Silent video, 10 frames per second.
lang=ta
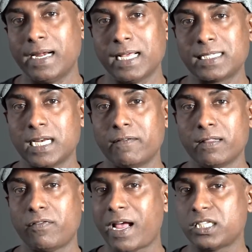ஐடியாஸில்
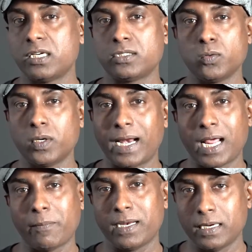வந்து ஃபேஷன் ஷூட்
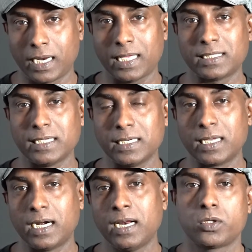எல்லாமே நிறைய
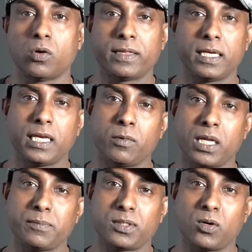செஞ்சுருக்கேன் ஸோ வந்து இன்னொரு
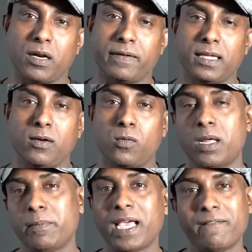ஒரு எபிசோடில் வந்து
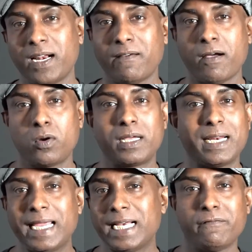உங்களை மிக விரைவாக ஒரு
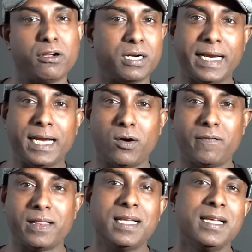க்ரியேட்டிவ் கண்டென்ட்டோட வந்து